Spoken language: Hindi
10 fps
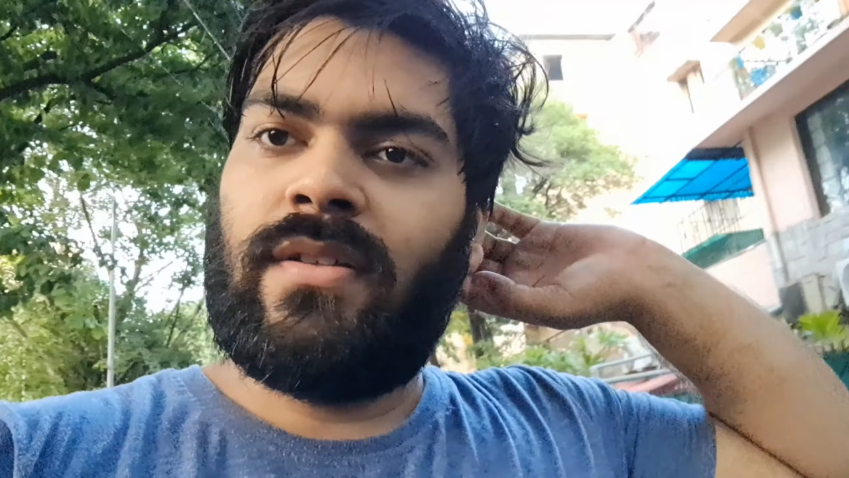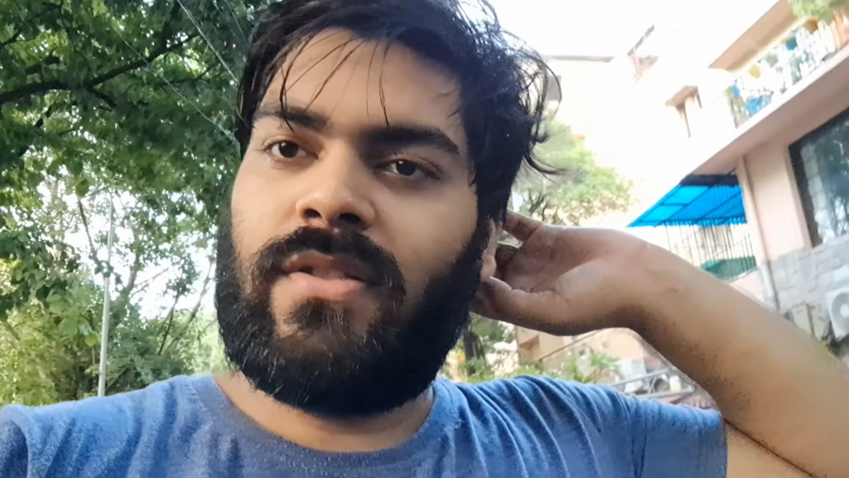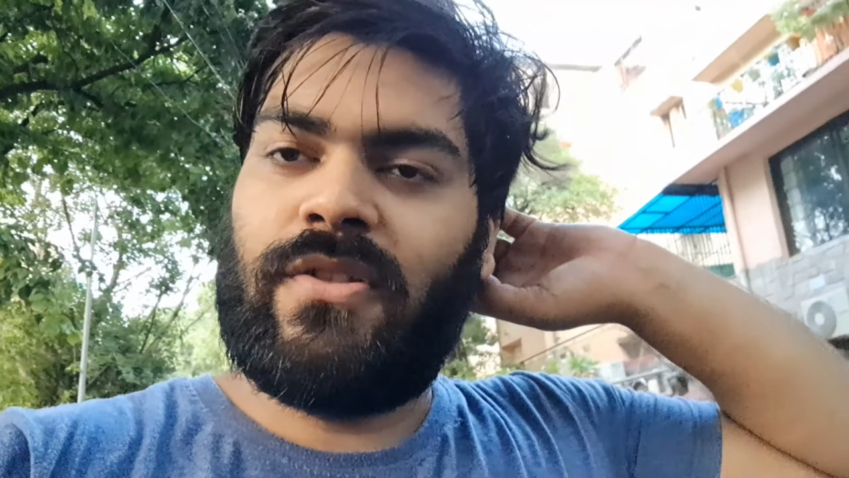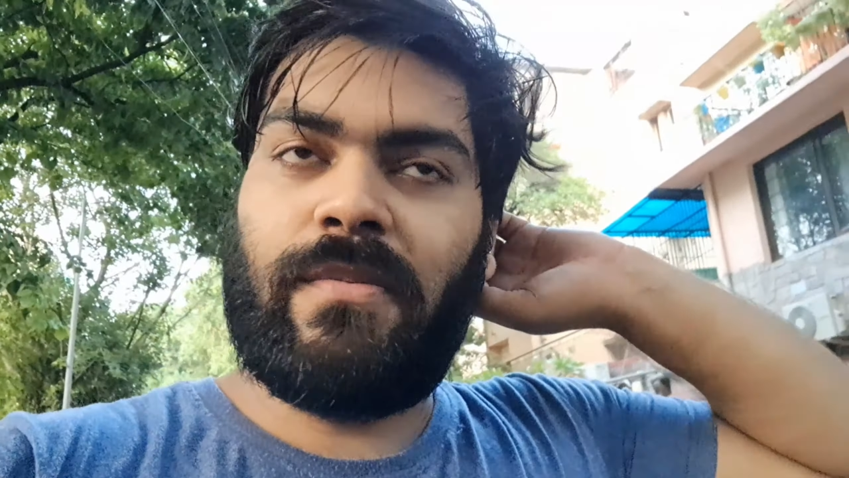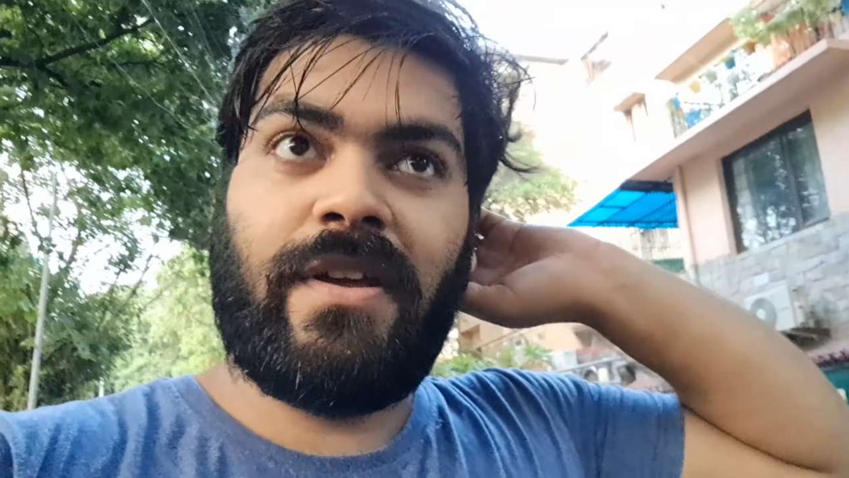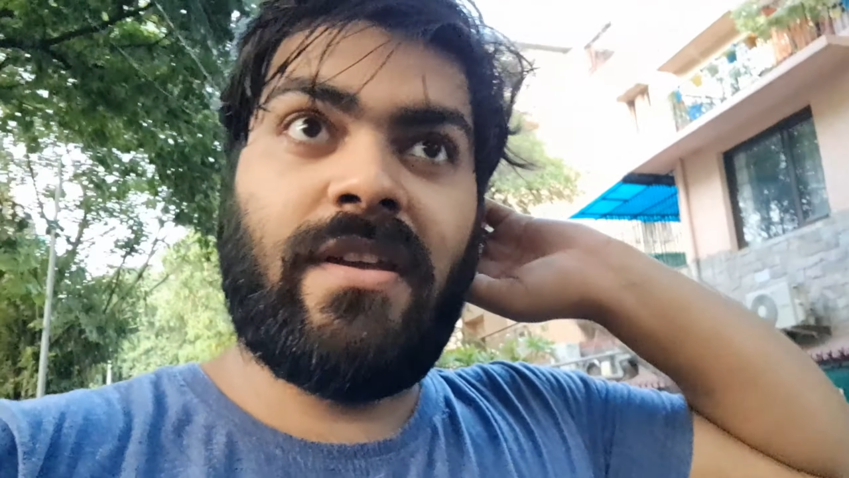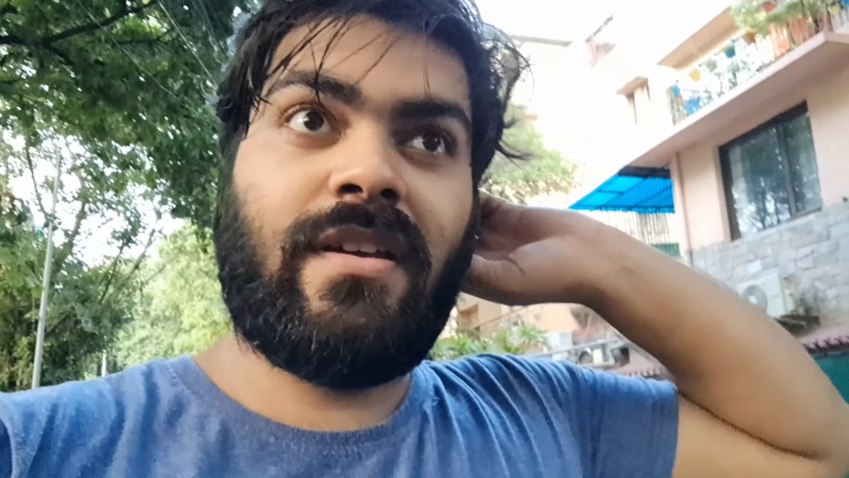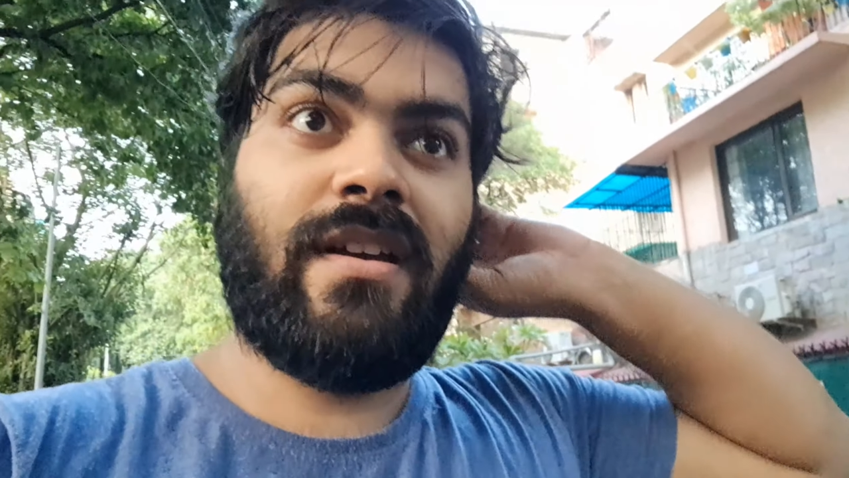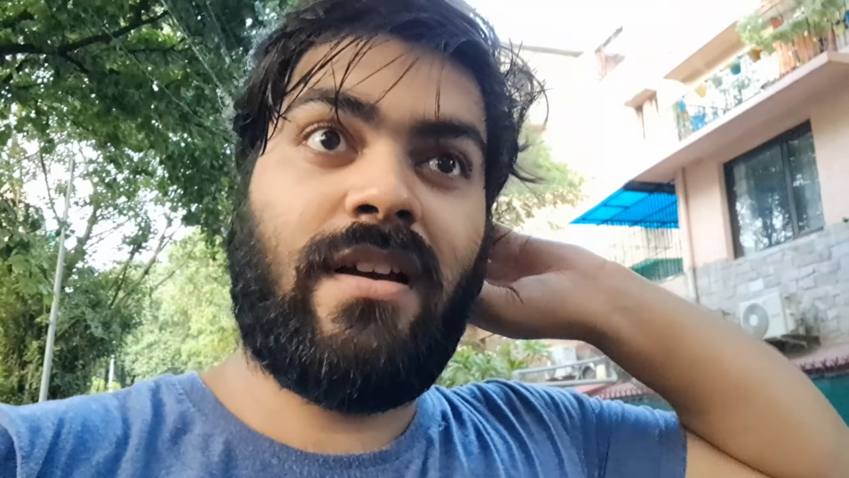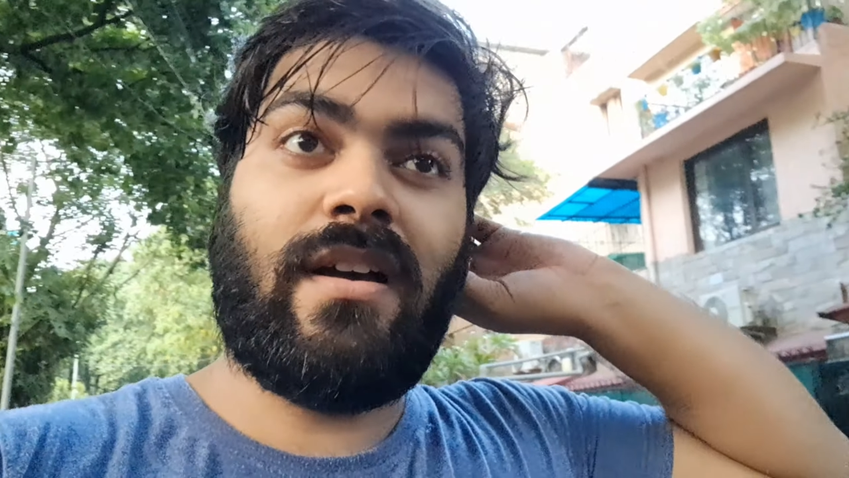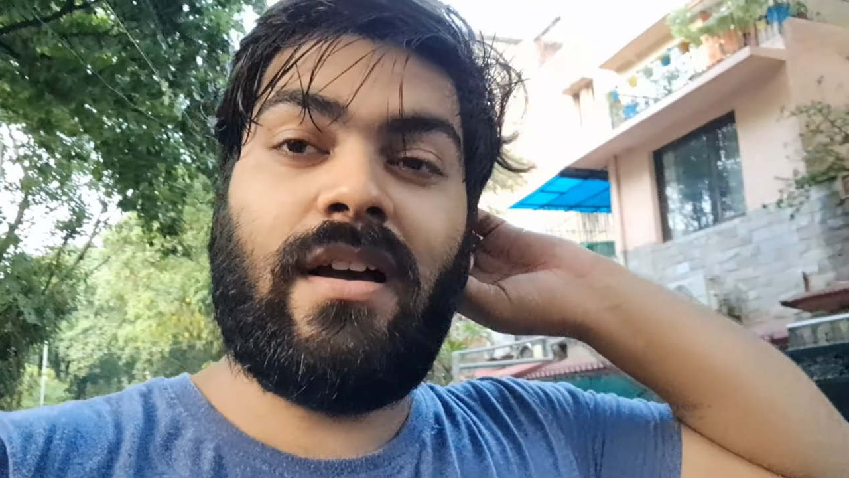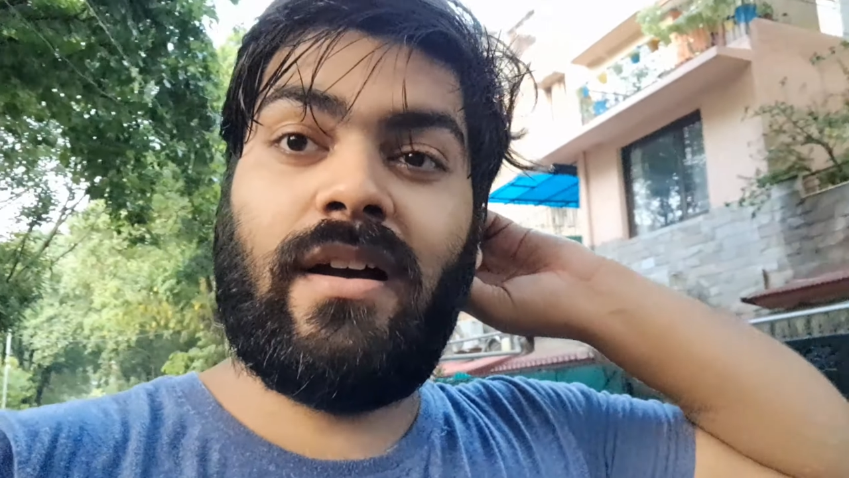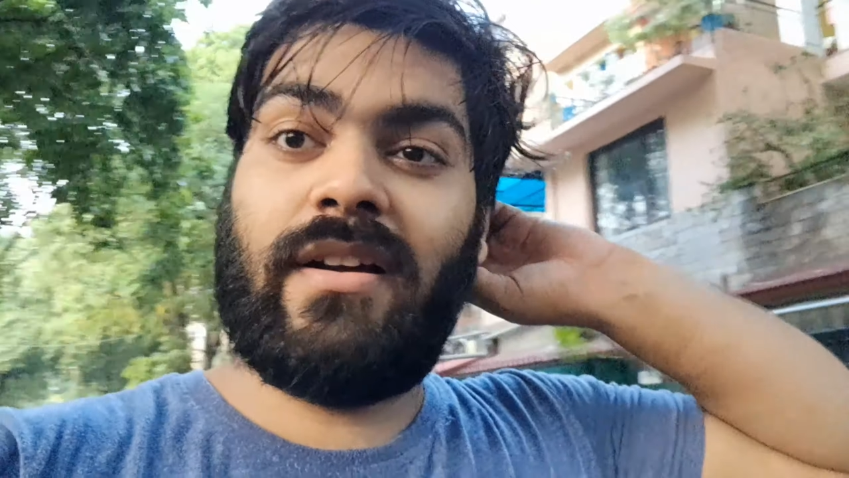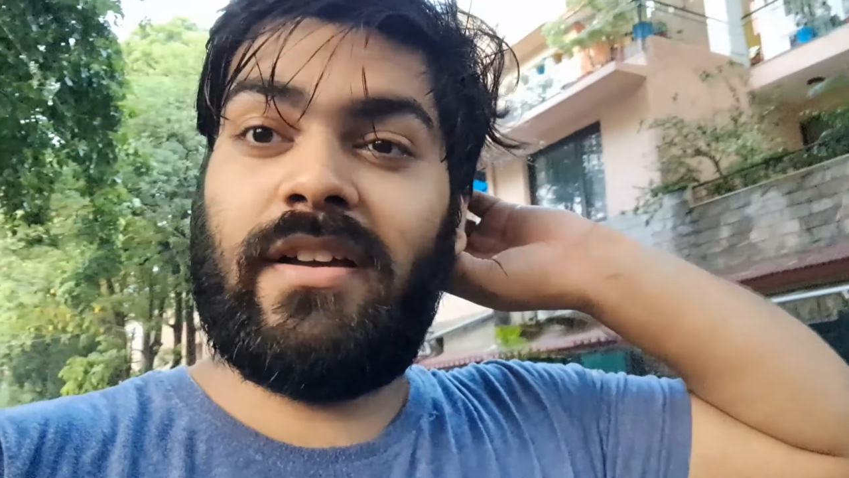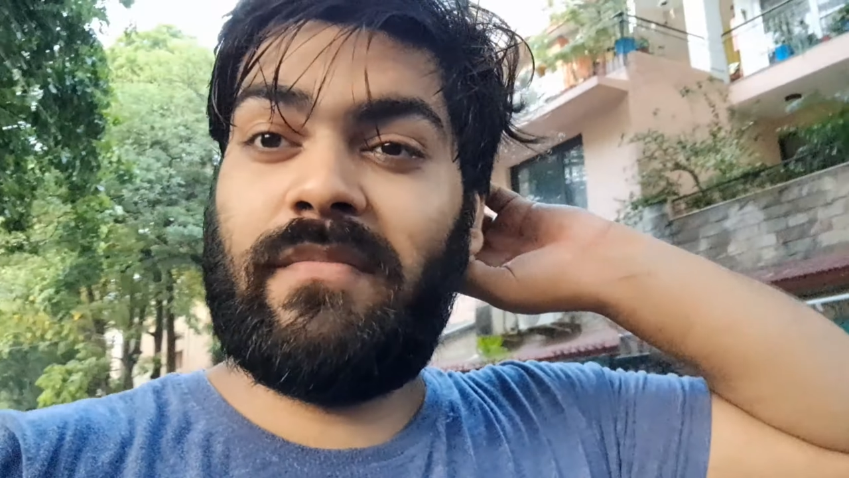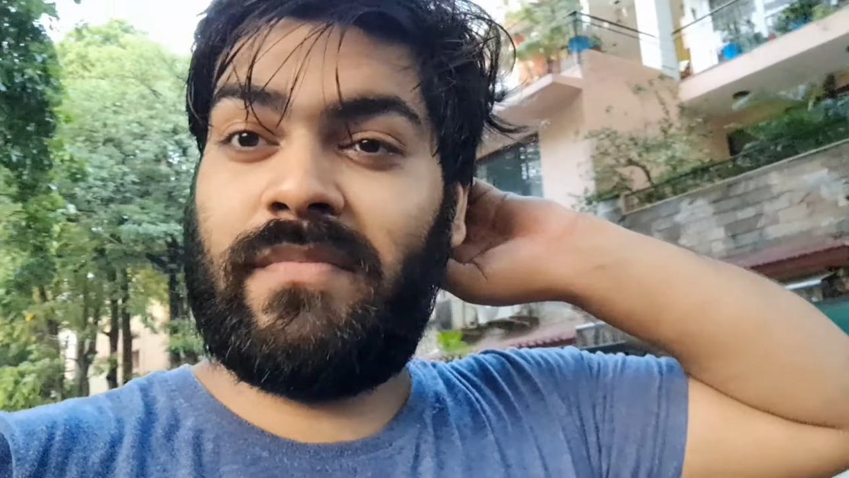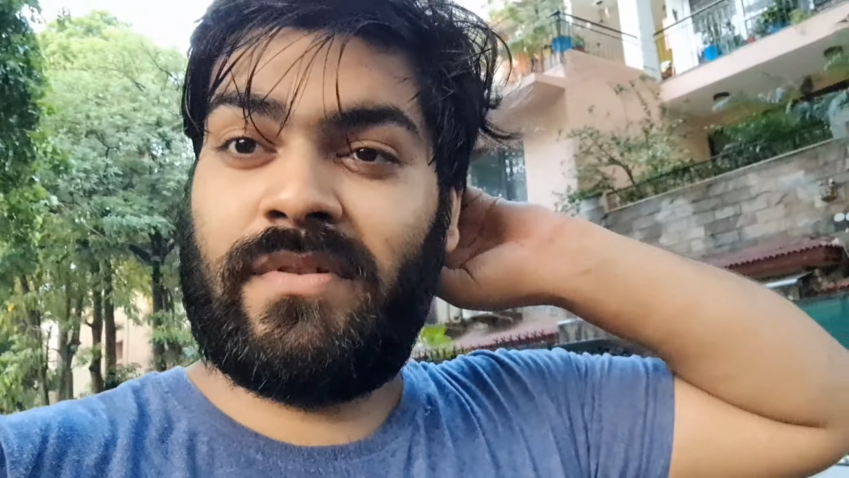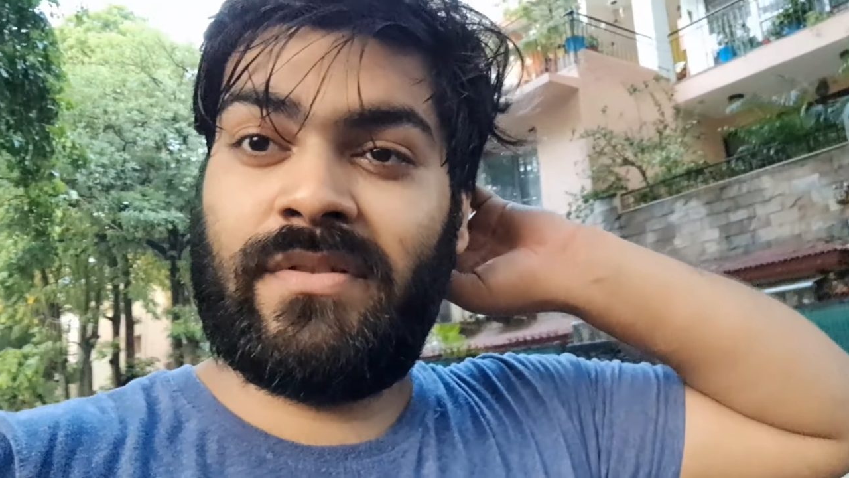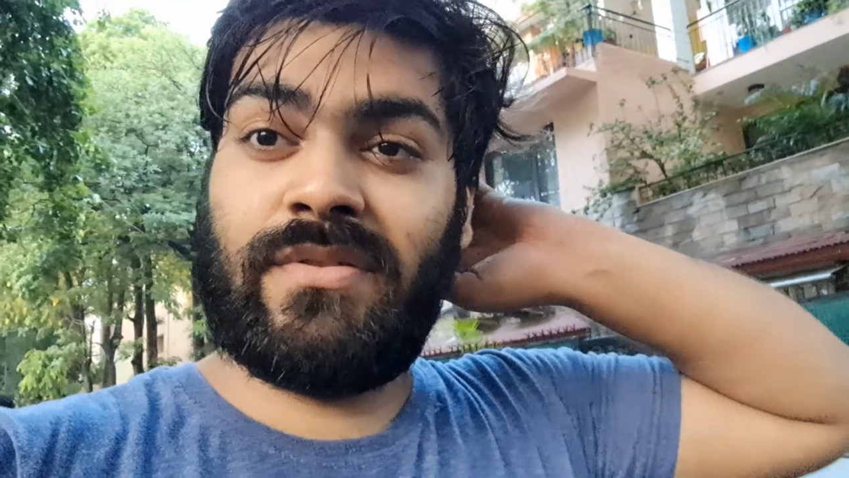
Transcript: तो भाई आ गए हम